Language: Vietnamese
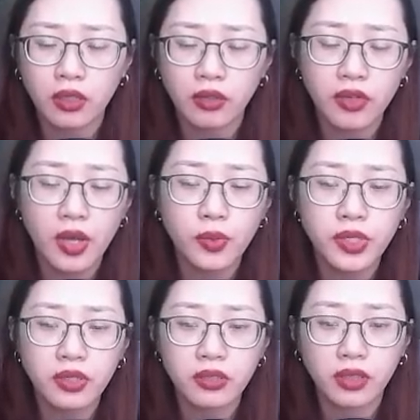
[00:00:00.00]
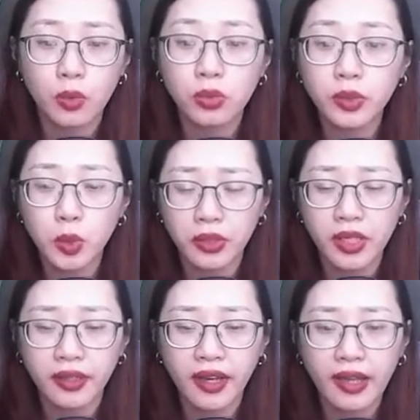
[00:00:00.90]
Nếu như không có chuyện
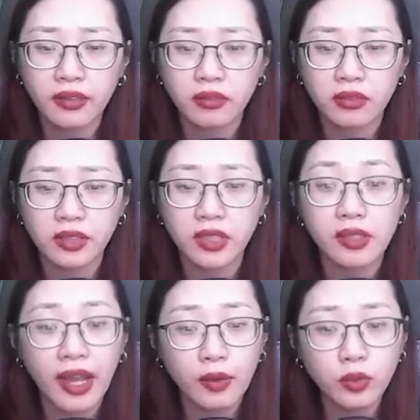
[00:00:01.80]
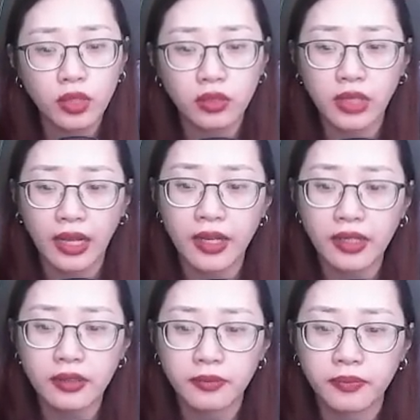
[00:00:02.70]
gì khác, ta xin cáo từ tại đây.